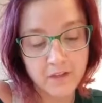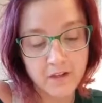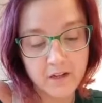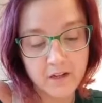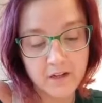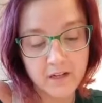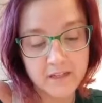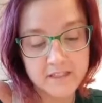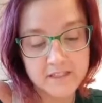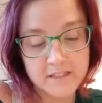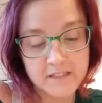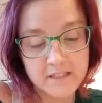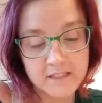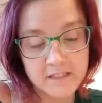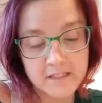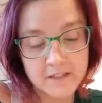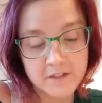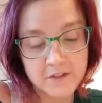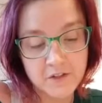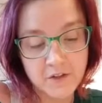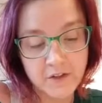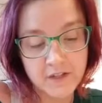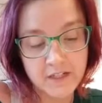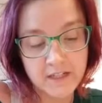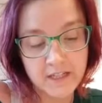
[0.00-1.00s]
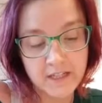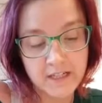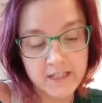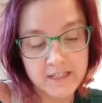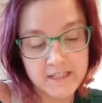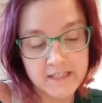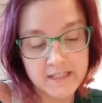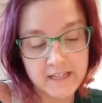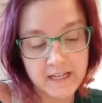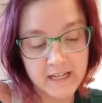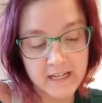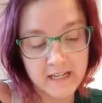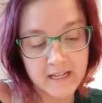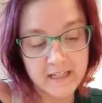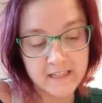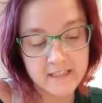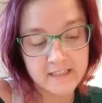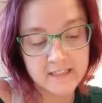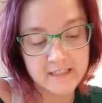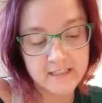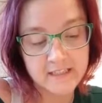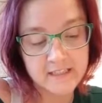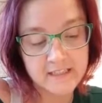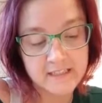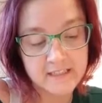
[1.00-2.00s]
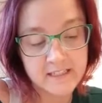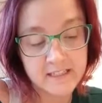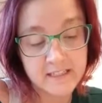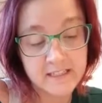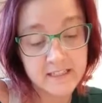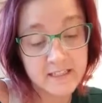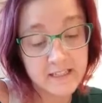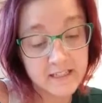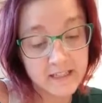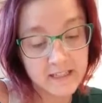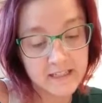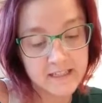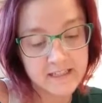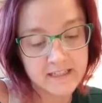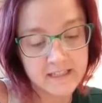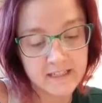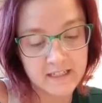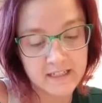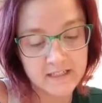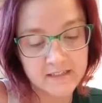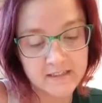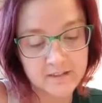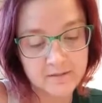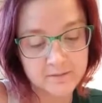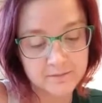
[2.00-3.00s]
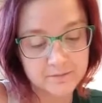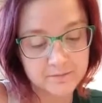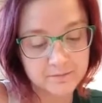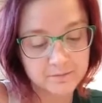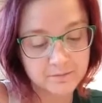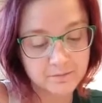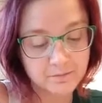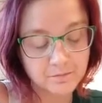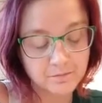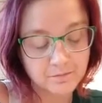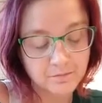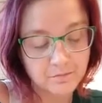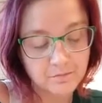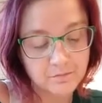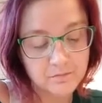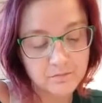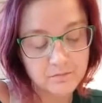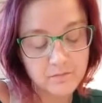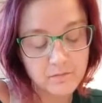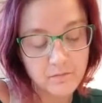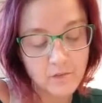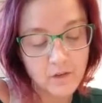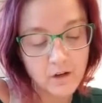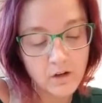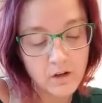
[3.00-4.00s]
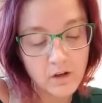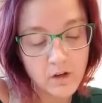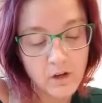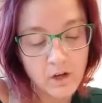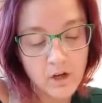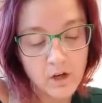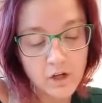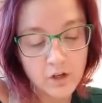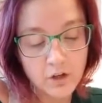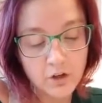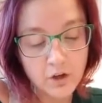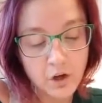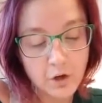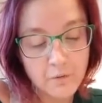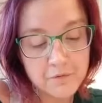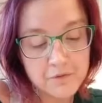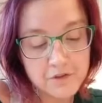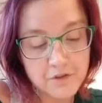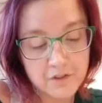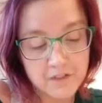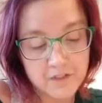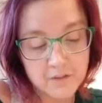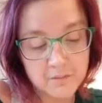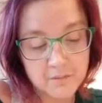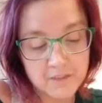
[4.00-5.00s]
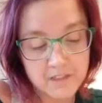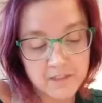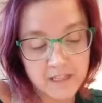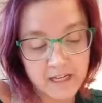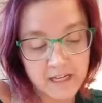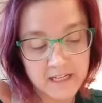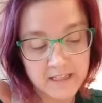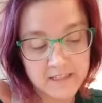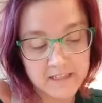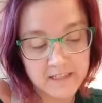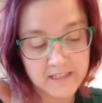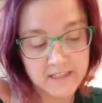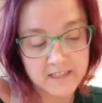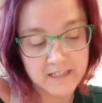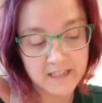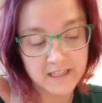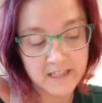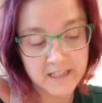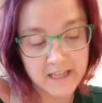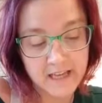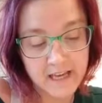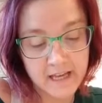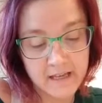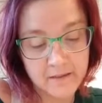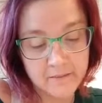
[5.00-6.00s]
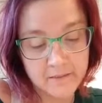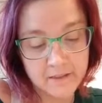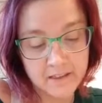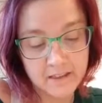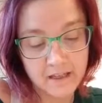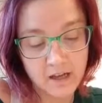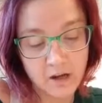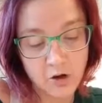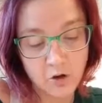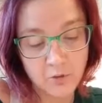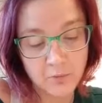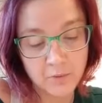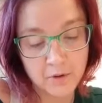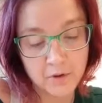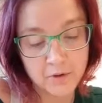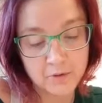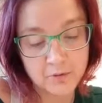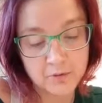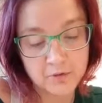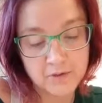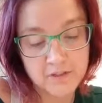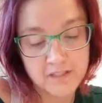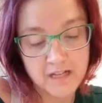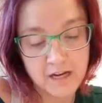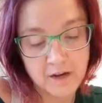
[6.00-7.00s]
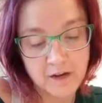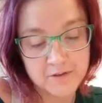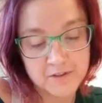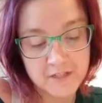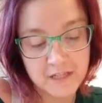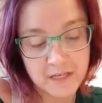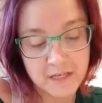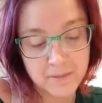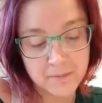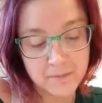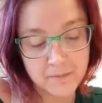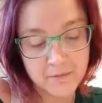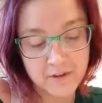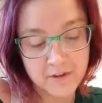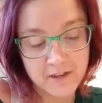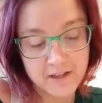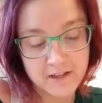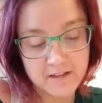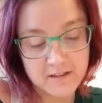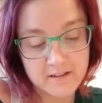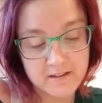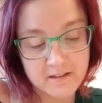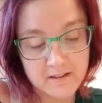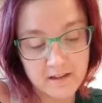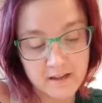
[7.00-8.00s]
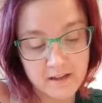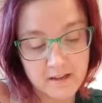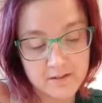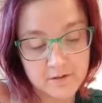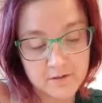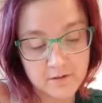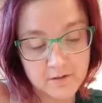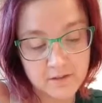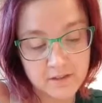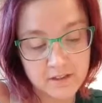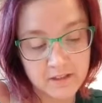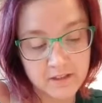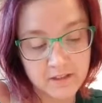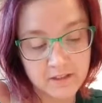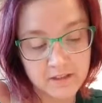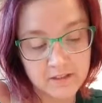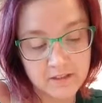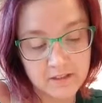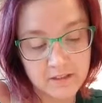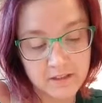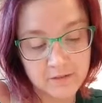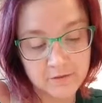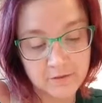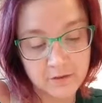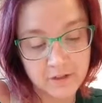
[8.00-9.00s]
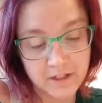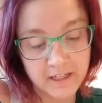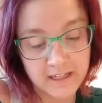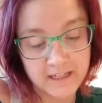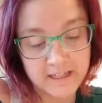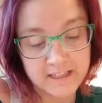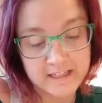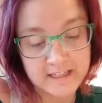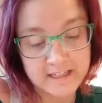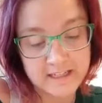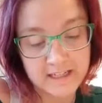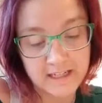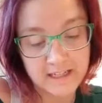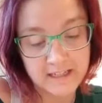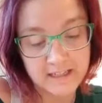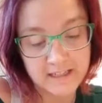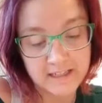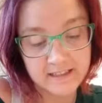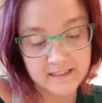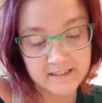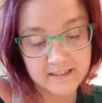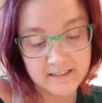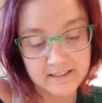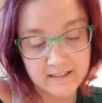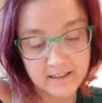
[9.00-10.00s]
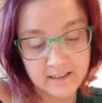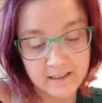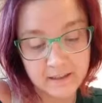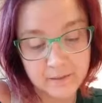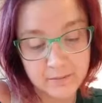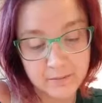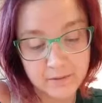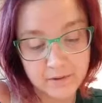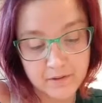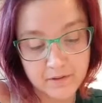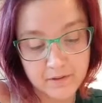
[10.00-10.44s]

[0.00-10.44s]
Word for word: Als ich die Zäune erreichte, erkannte ich, dass ich recht hatte. Kopfschüttelnd betrachte ich den Kerl mit Cowboyhut, der auf seinem Pferd saß und die Rinder von rechts nach links trieb.